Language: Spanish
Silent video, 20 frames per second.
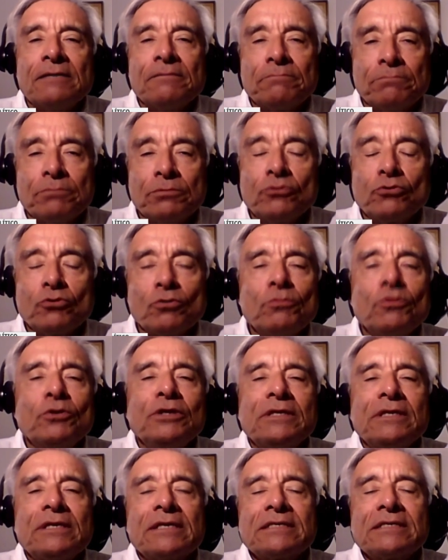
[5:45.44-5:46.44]
punto muy
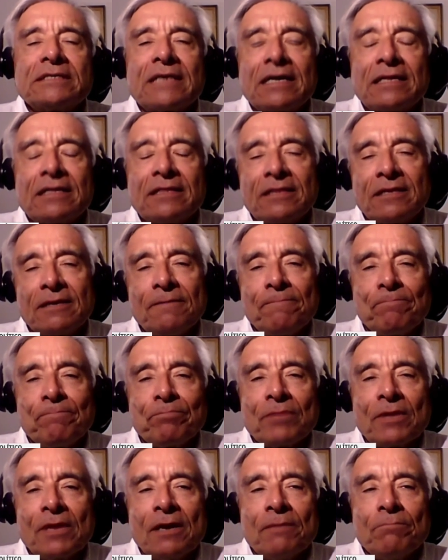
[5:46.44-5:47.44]
interesante,
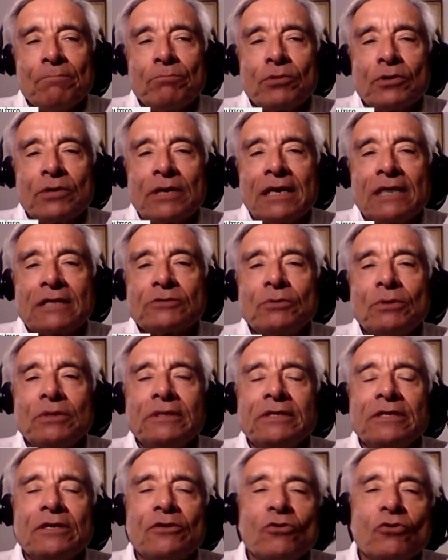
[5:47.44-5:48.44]
porque la
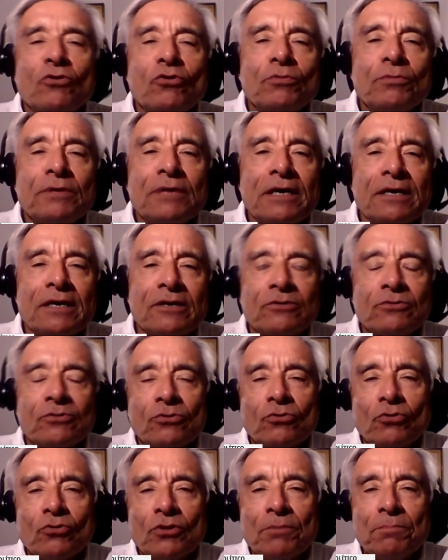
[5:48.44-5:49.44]
suerte de los
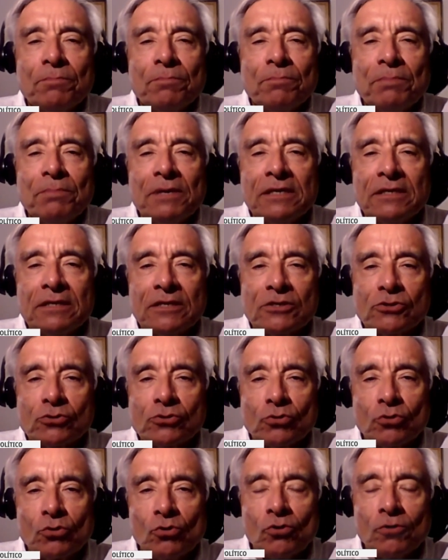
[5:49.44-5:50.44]
gobiernos no depende
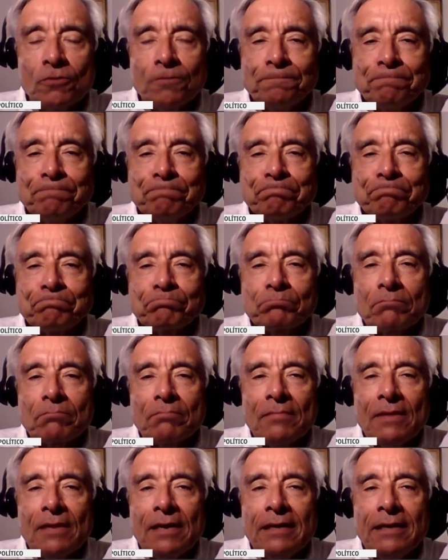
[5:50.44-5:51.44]
solo
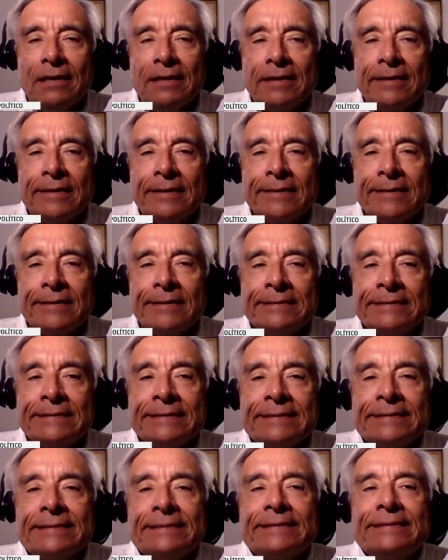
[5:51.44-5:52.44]
eh,
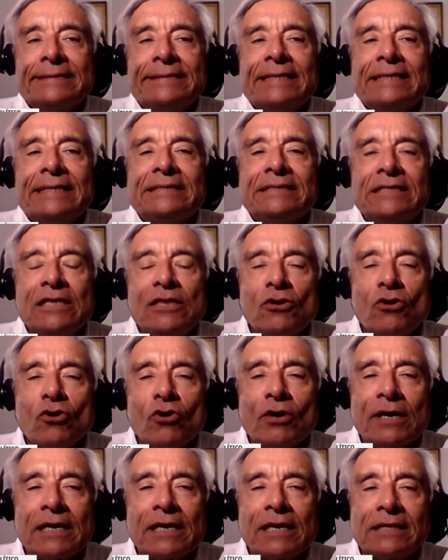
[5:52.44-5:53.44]
de si
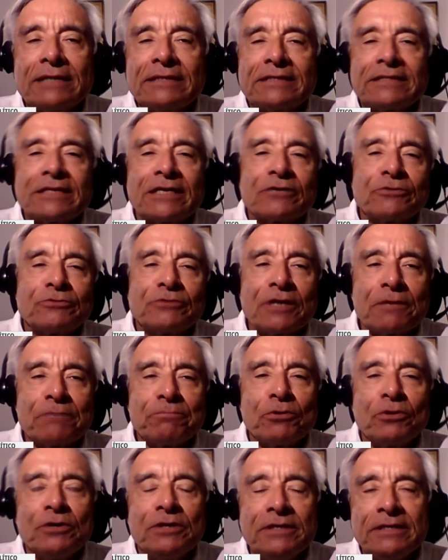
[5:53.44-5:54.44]
logran desarrollar
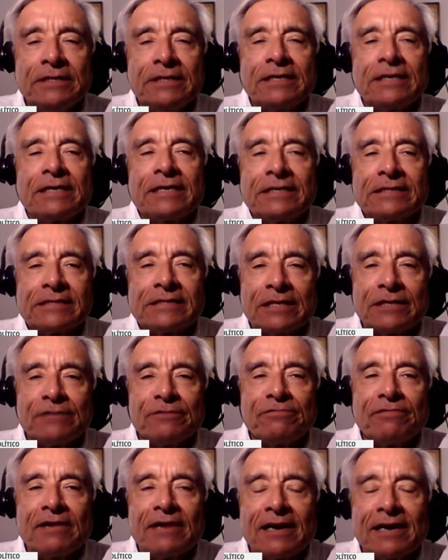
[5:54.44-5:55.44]
políticas que
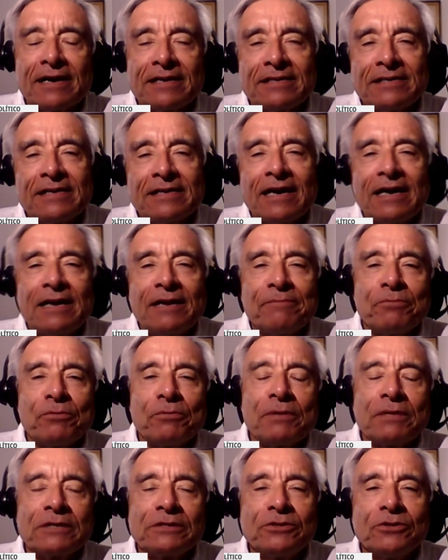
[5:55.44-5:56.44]
satisfagan a la
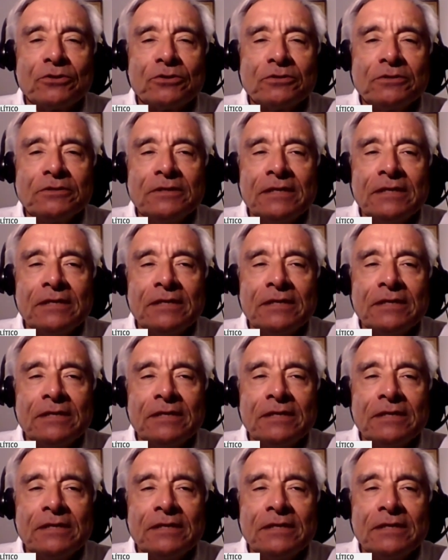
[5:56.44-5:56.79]
población,